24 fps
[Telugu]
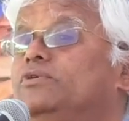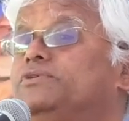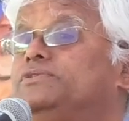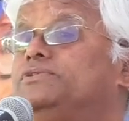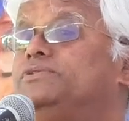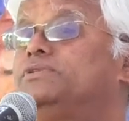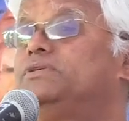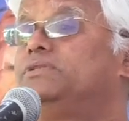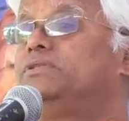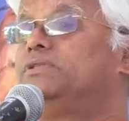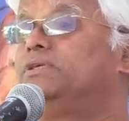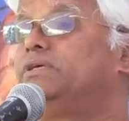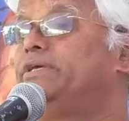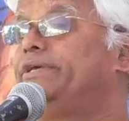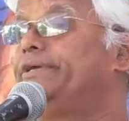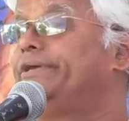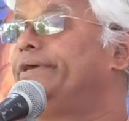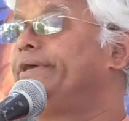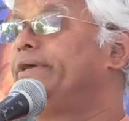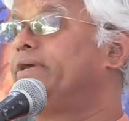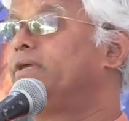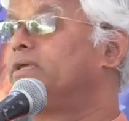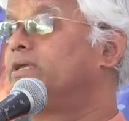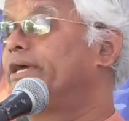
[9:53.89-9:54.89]
వచ్చింది
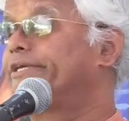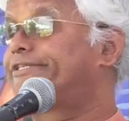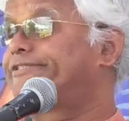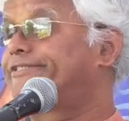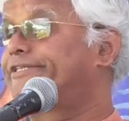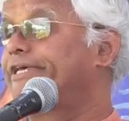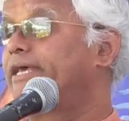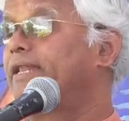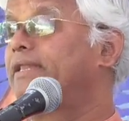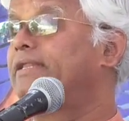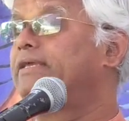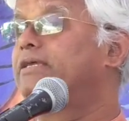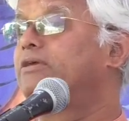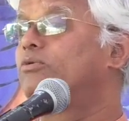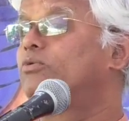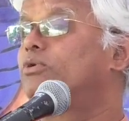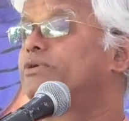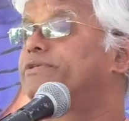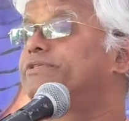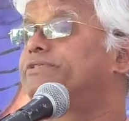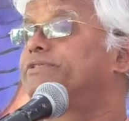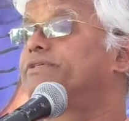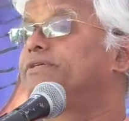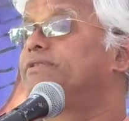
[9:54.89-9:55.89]
ఎస్ఎల్ఈ
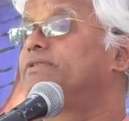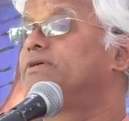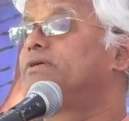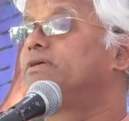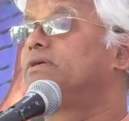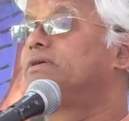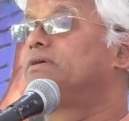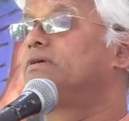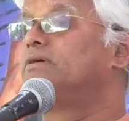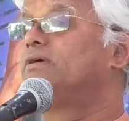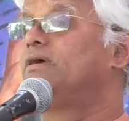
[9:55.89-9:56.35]
వచ్చింది